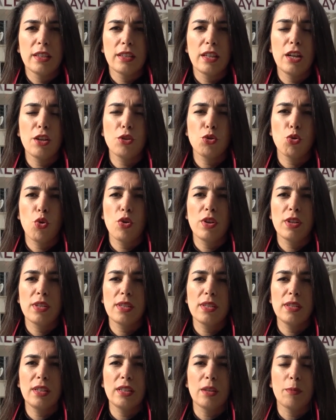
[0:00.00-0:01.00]
daha
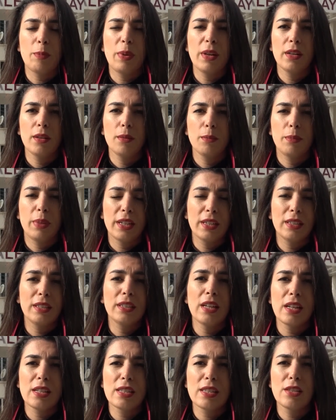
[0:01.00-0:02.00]
sonrasında da
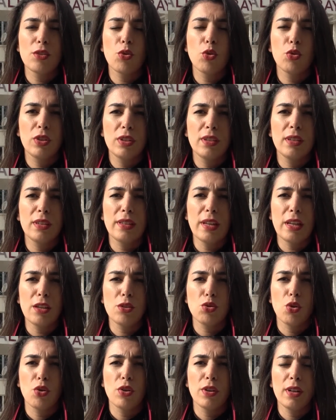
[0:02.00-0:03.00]
paraları aslında ödedikten
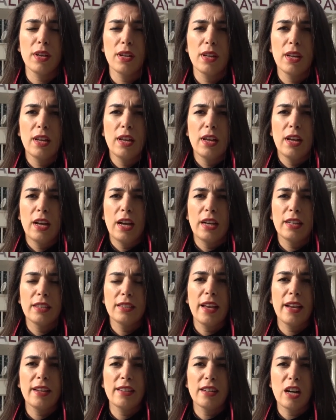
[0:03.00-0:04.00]
sonra hani
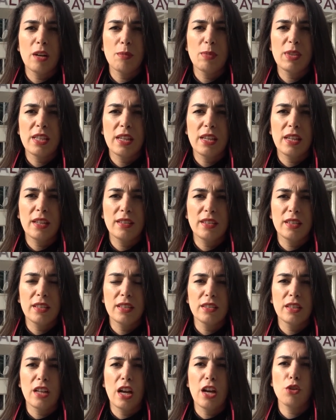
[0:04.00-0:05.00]
tekrar bize
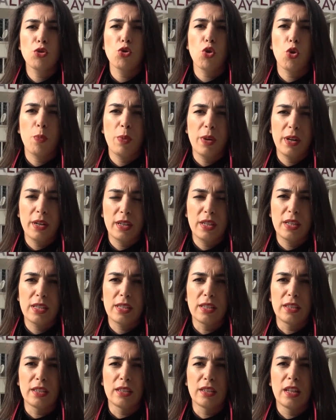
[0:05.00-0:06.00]
yatırın daha çok para
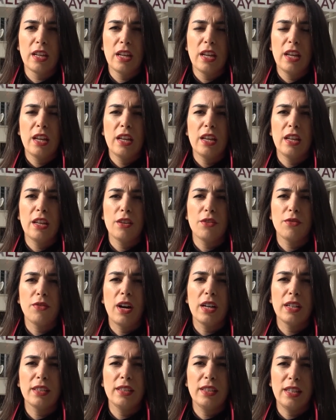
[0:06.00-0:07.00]
kazanın e,
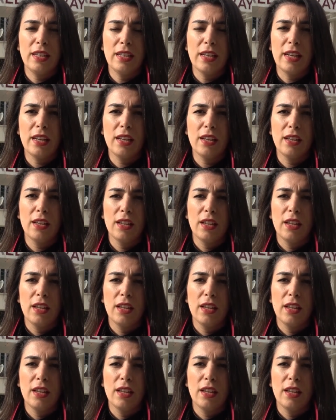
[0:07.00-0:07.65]
vaadiyle